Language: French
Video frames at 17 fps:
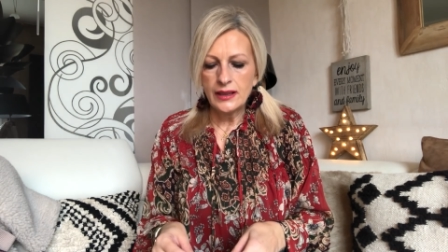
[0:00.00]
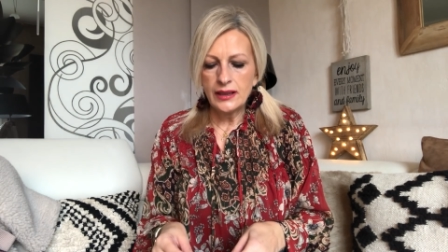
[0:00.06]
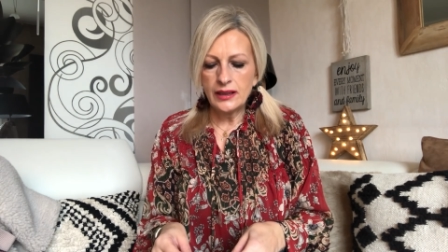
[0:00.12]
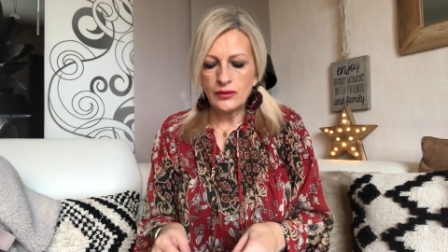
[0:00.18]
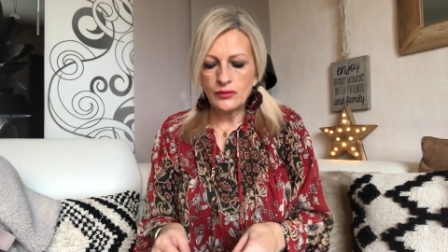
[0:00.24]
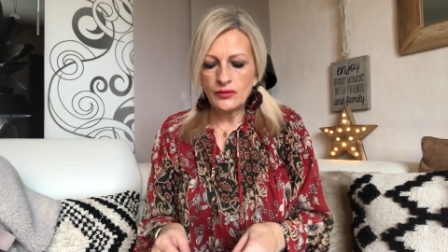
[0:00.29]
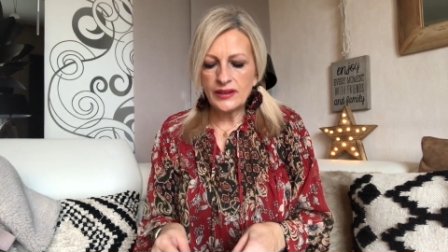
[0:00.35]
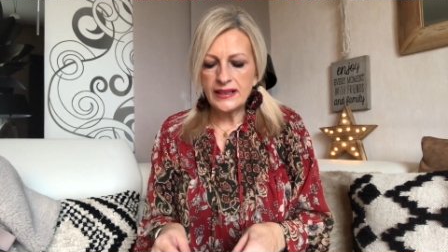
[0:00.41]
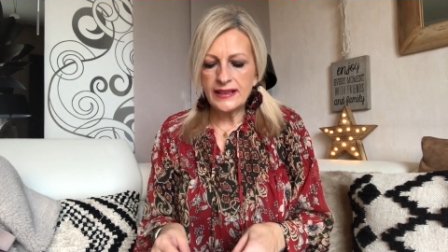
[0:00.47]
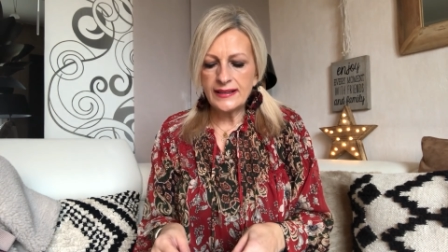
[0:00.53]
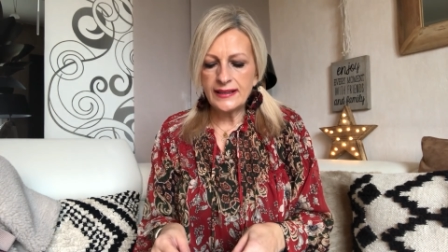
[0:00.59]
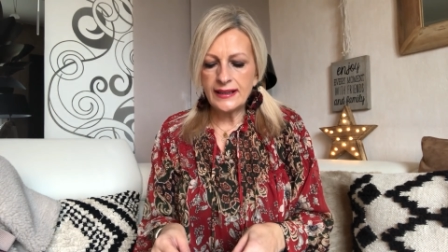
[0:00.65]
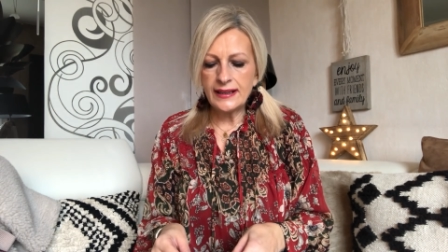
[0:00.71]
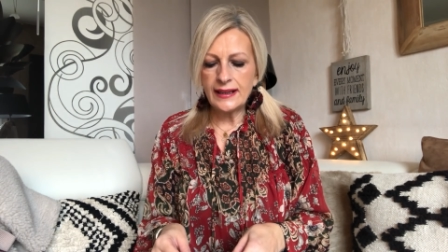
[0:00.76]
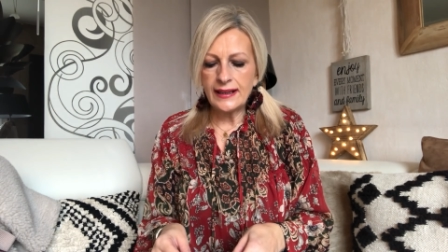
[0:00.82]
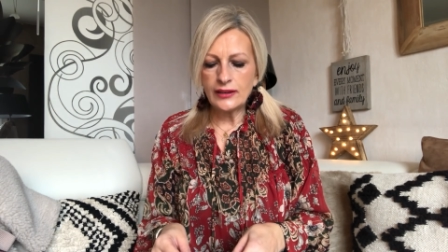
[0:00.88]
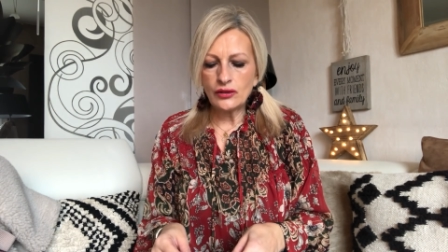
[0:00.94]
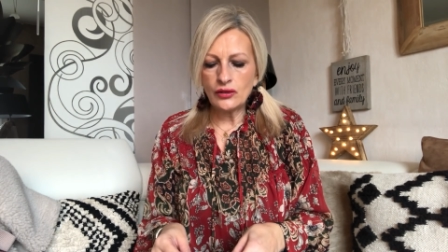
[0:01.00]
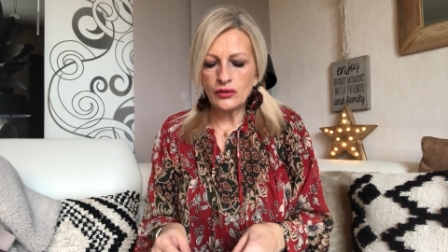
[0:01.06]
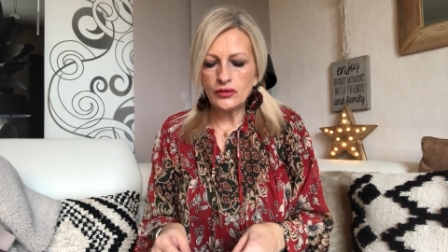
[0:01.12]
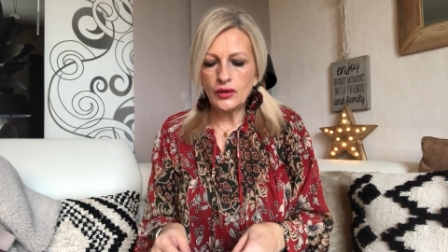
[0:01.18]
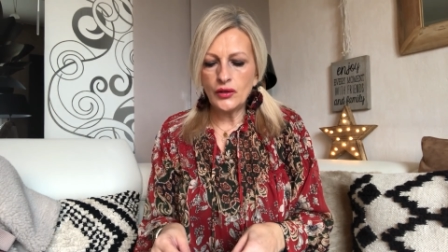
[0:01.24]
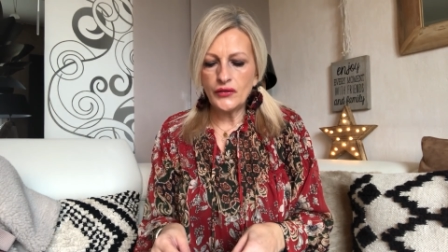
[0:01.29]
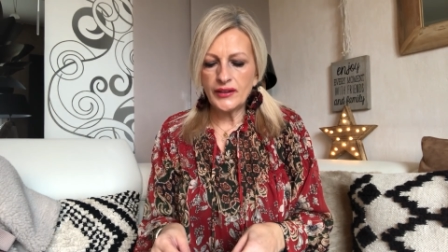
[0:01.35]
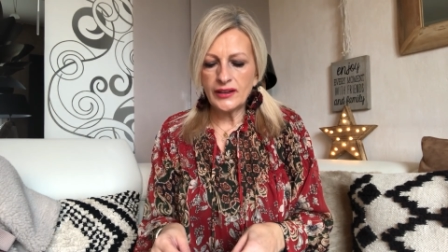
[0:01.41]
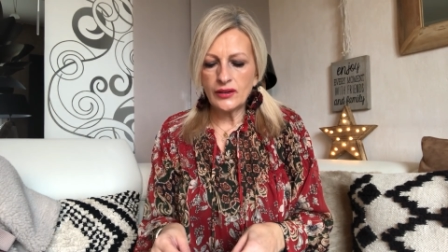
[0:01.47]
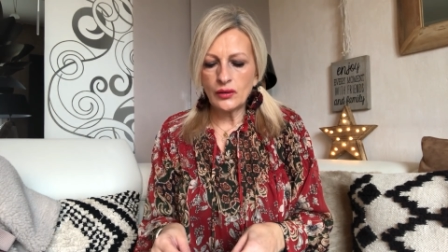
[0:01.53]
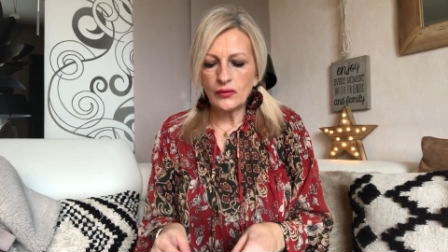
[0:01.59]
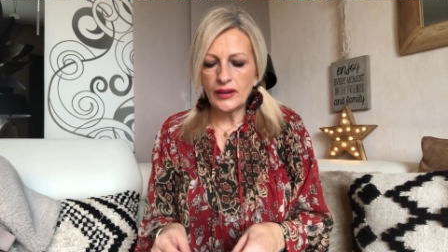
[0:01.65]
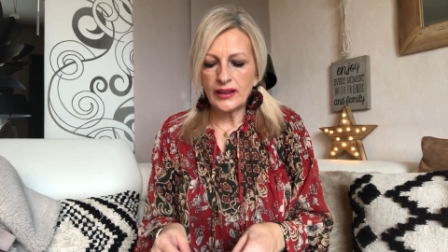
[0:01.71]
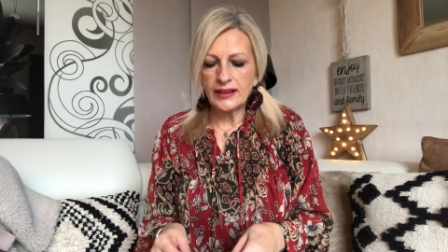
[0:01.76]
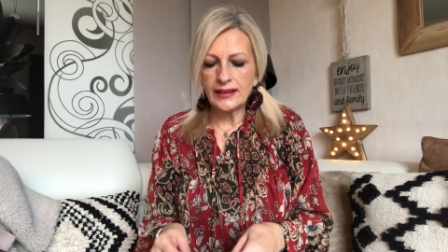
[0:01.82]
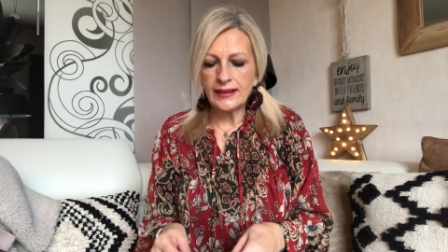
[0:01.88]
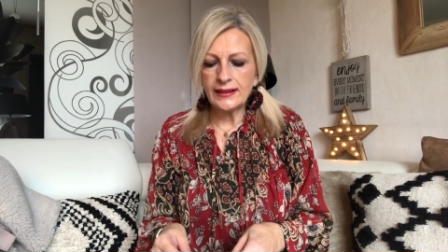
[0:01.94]
Et donc, il était à
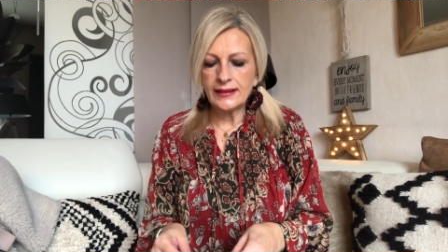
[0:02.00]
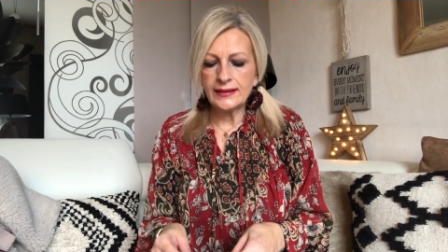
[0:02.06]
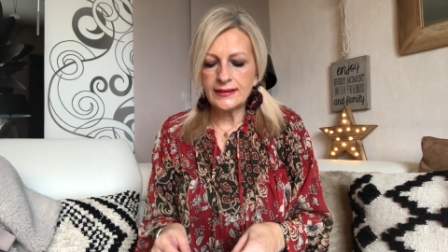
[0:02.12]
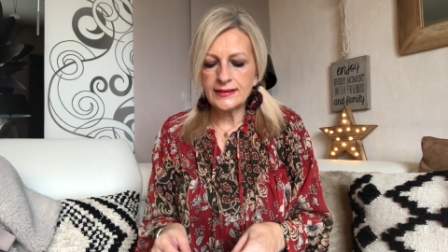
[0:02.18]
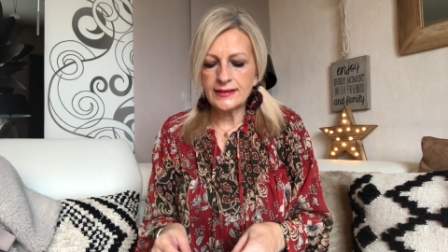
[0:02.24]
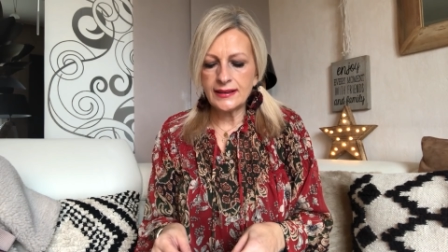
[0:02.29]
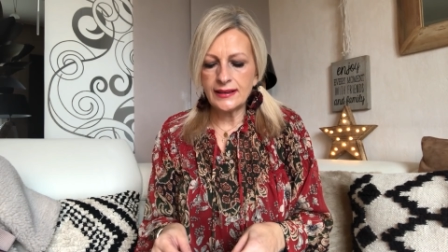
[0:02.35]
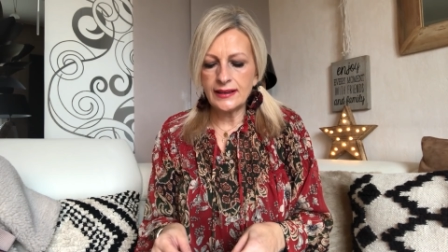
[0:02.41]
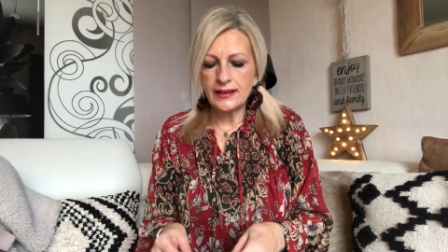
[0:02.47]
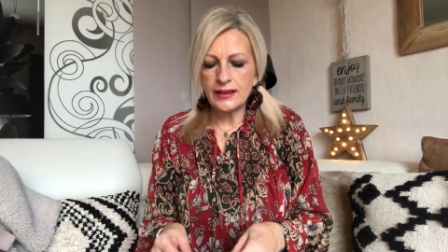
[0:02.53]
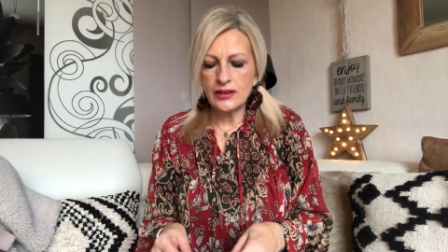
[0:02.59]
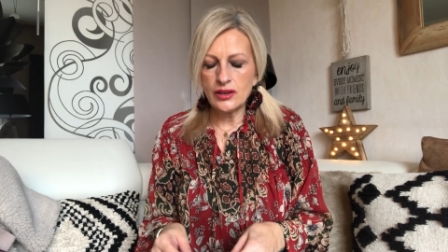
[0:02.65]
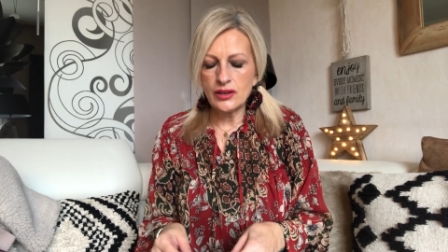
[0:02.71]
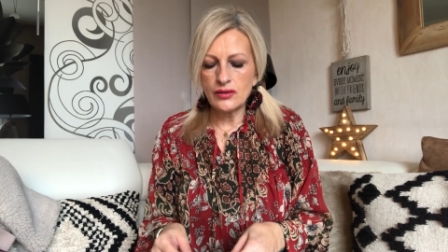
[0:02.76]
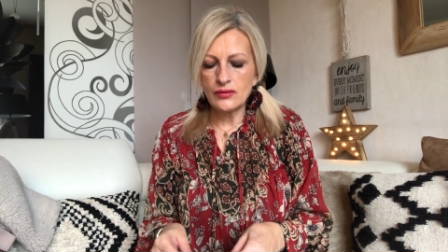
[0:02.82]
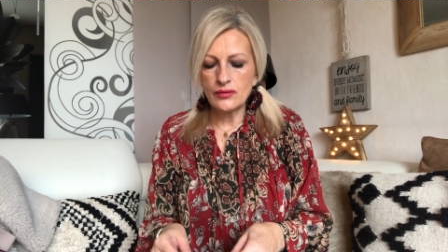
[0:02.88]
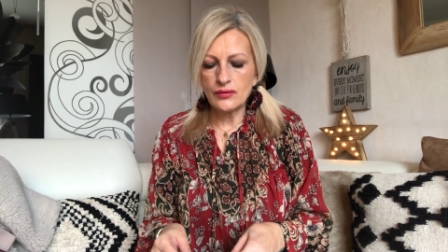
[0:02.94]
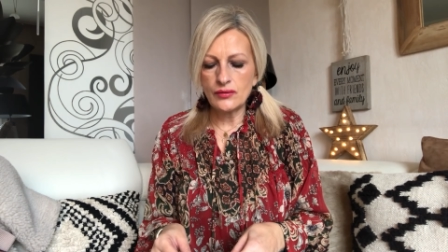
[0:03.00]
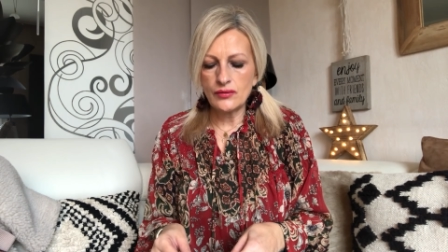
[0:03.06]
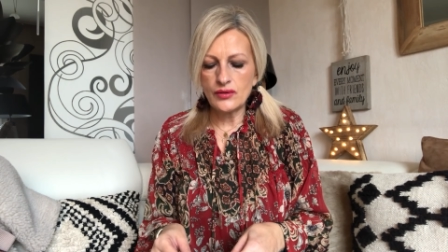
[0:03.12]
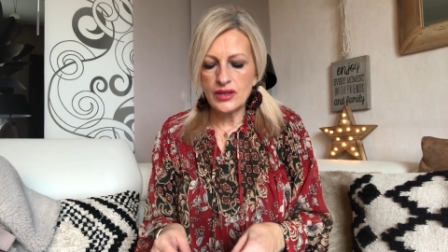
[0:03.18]
39,95 et euh,